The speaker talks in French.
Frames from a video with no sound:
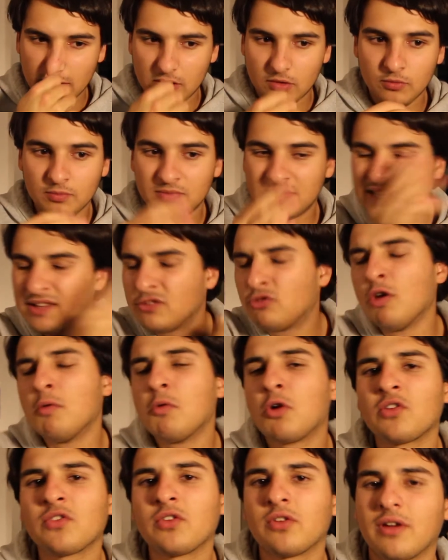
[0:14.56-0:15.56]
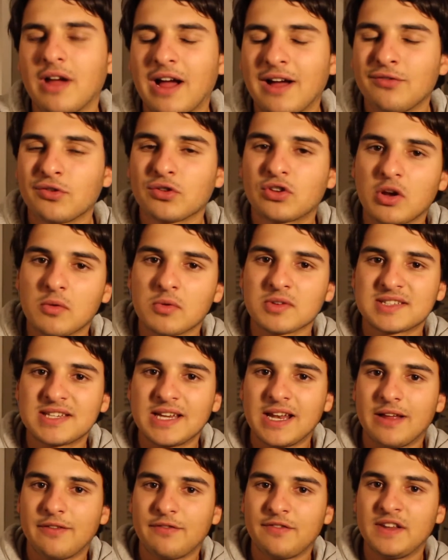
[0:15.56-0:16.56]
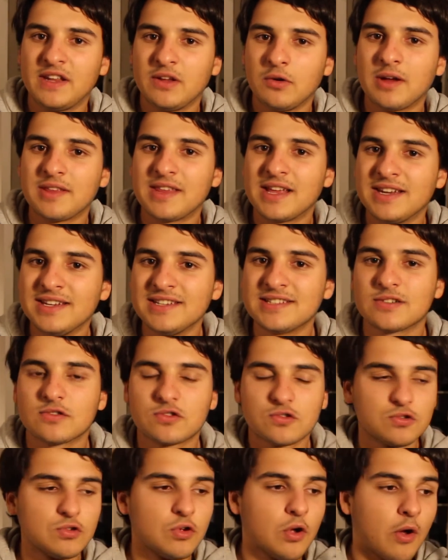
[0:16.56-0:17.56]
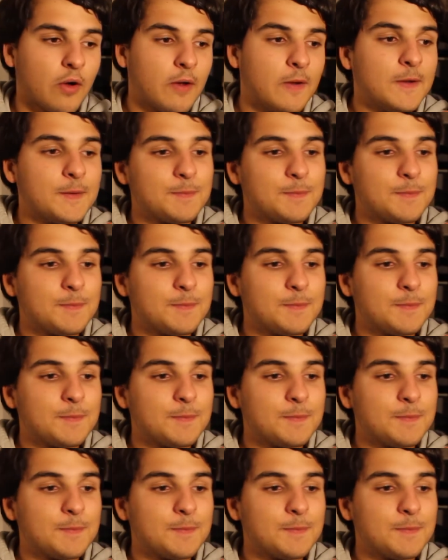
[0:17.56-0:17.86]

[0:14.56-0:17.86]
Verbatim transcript: Une petite demande avant de commencer la vidéo analyse sur